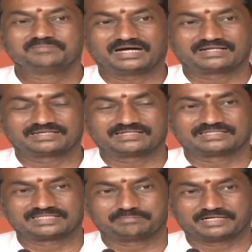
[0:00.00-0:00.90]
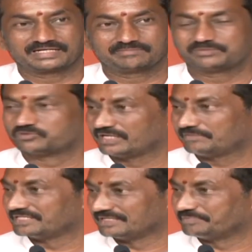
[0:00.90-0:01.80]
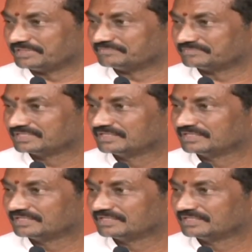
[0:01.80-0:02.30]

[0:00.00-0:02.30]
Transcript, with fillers: భారతీయ జనతా పార్టీగా మేము ఉదయమే చెప్పినాం